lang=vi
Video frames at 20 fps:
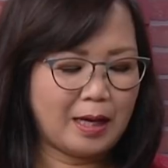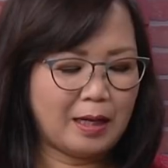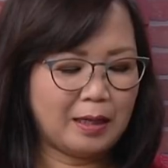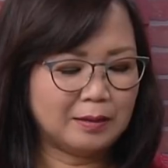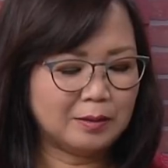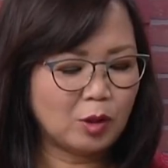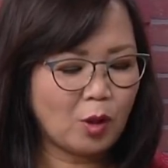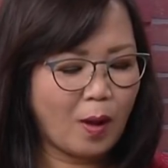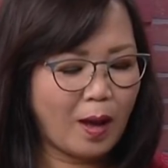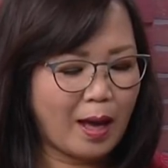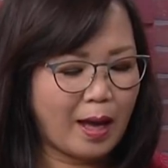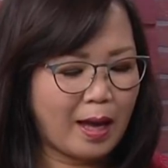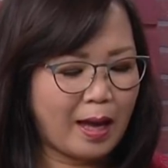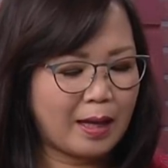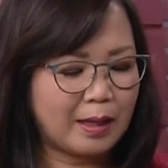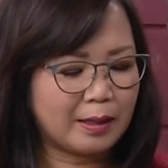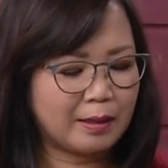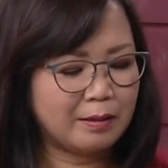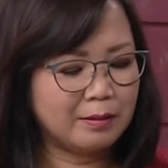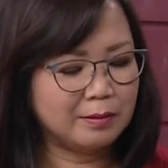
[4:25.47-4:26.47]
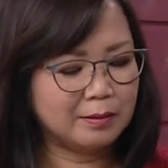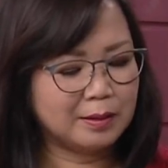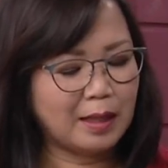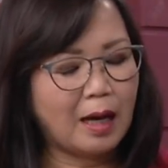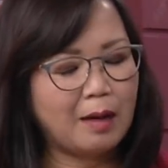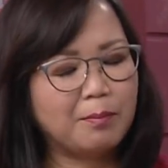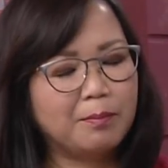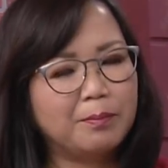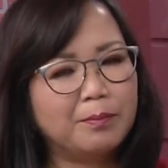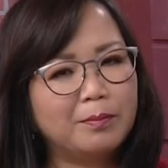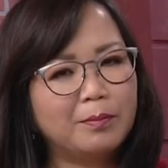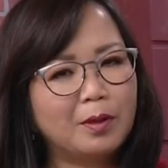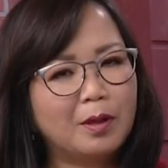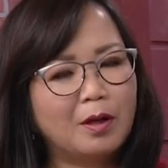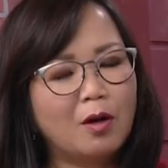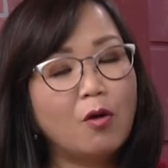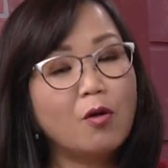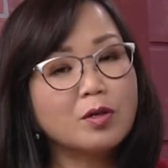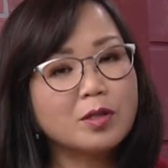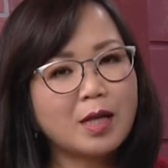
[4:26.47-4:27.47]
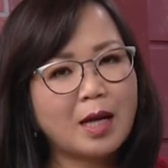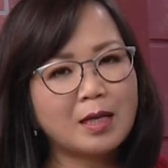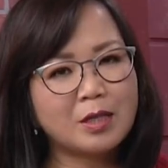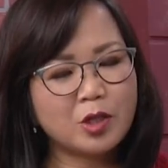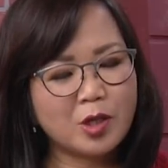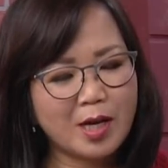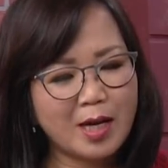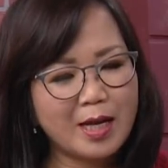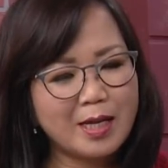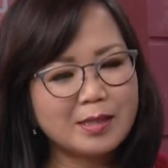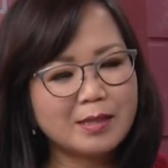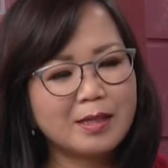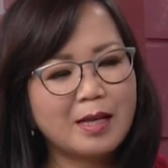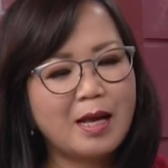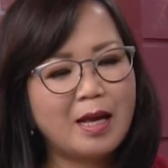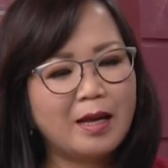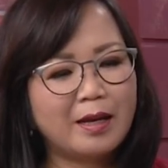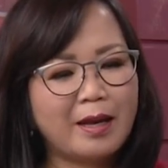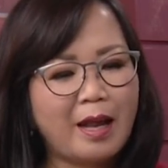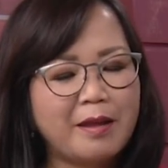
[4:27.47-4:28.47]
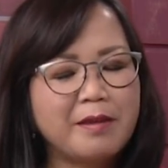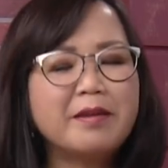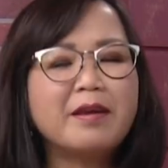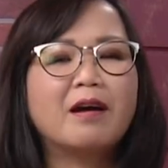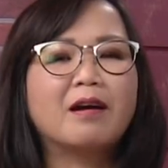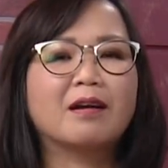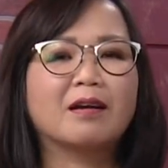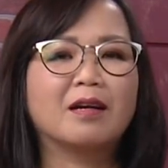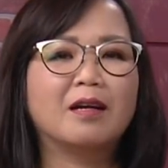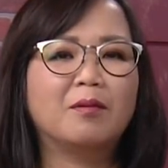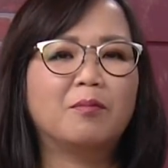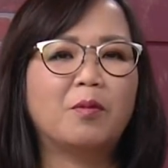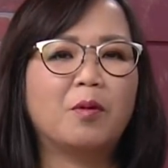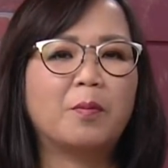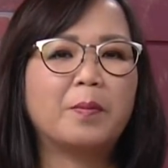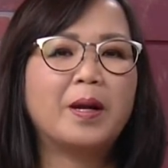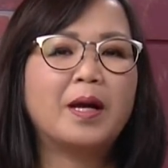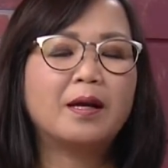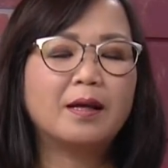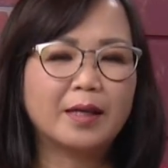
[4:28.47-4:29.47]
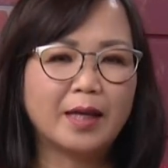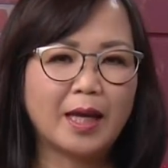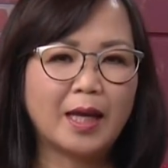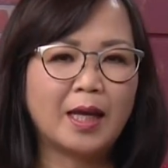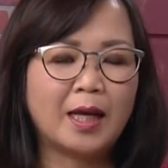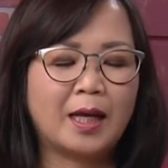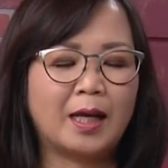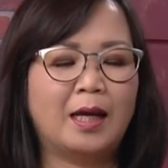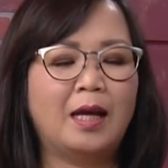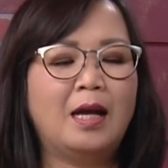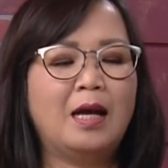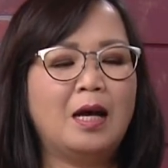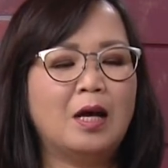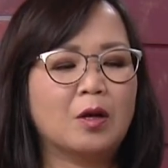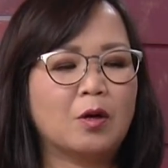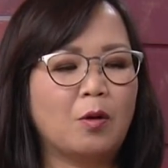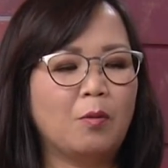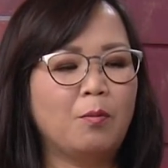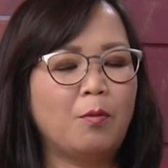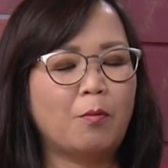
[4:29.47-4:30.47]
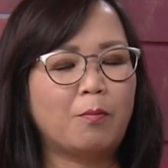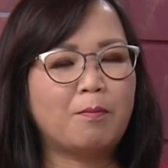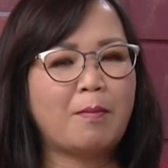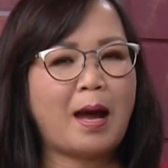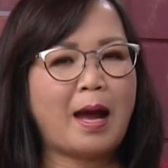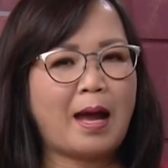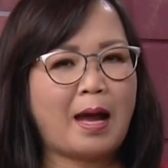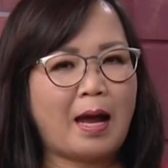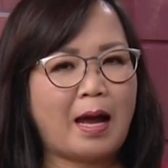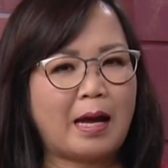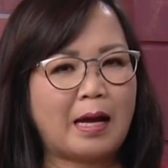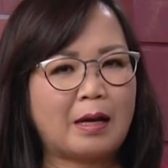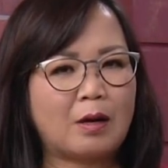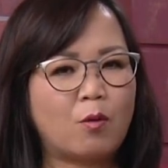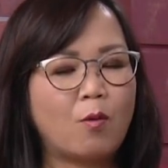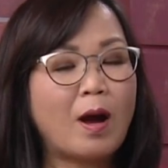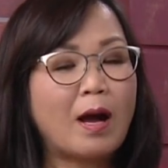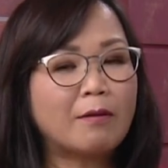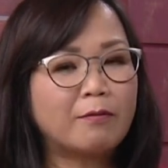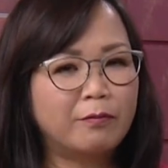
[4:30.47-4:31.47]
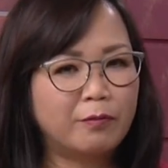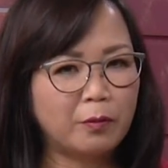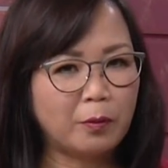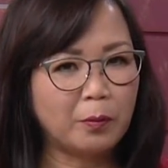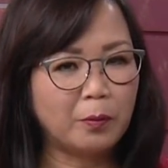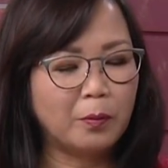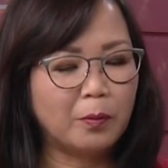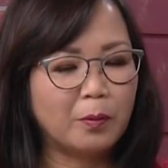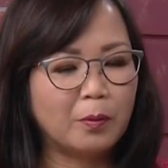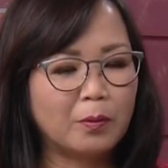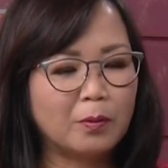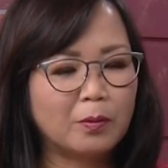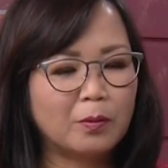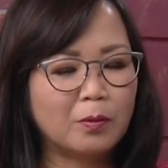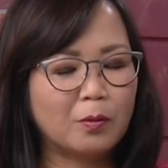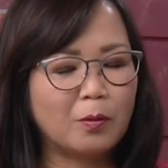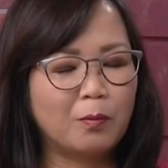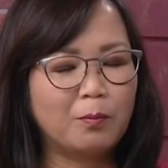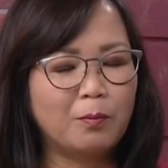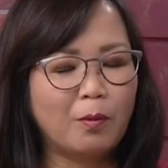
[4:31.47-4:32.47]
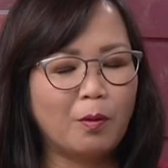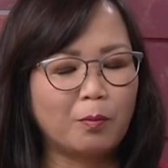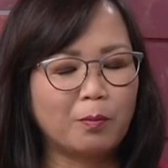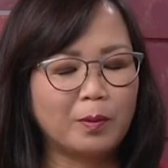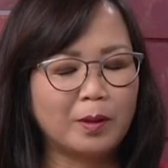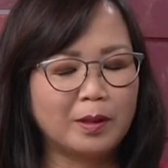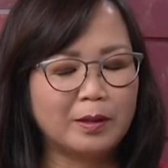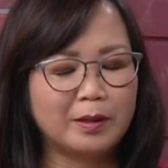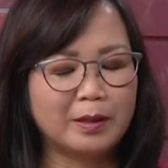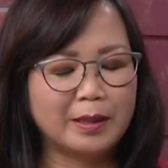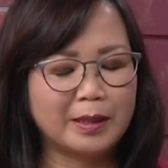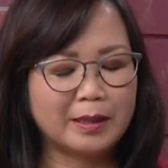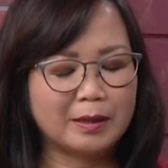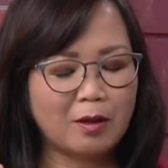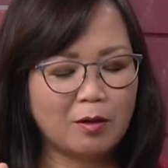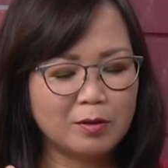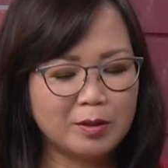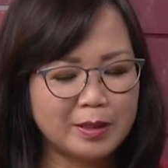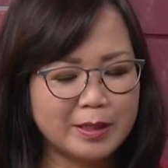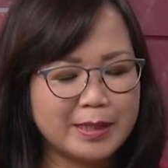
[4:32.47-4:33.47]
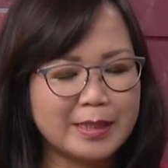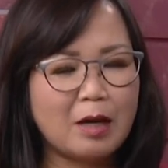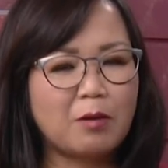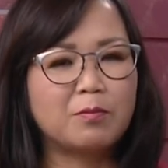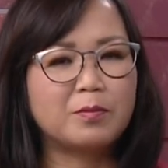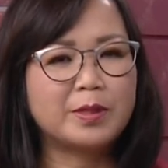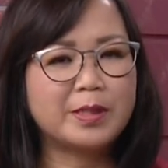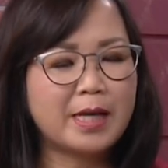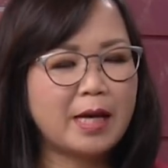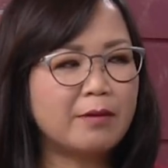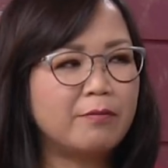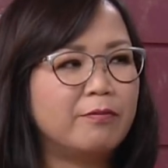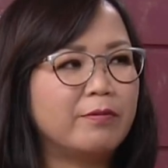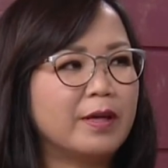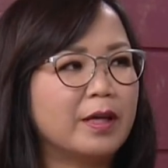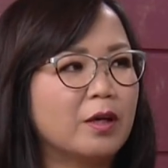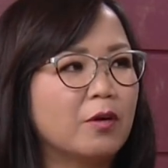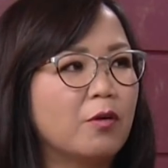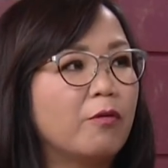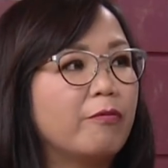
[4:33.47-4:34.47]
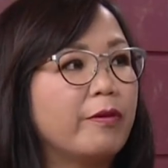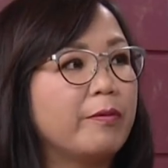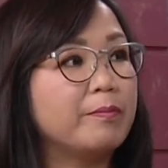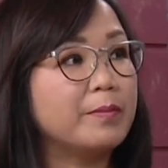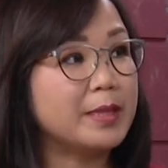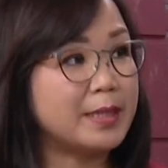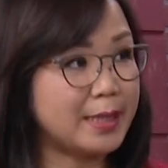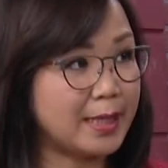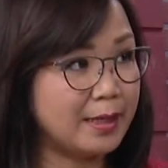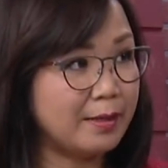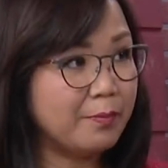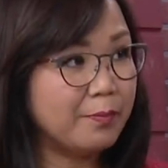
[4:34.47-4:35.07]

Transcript: ở tòa thượng thẩm ở Los Angeles đã nhận được một đơn kiện của một bà quá phụ của một người có người chồng chết vì Covid-19.